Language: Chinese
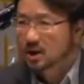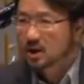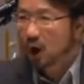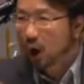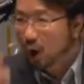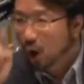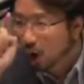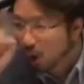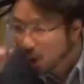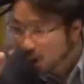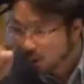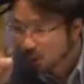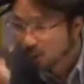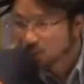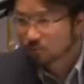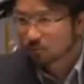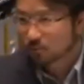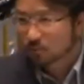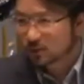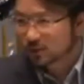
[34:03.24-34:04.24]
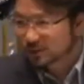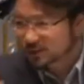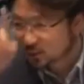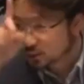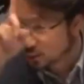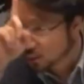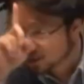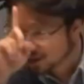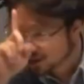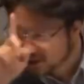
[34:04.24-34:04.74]
后只
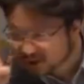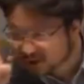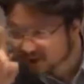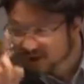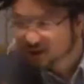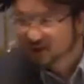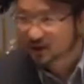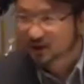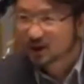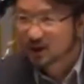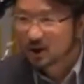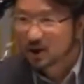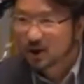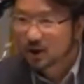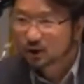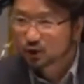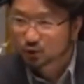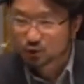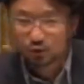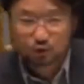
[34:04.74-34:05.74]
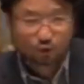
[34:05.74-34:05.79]
用了一次，就是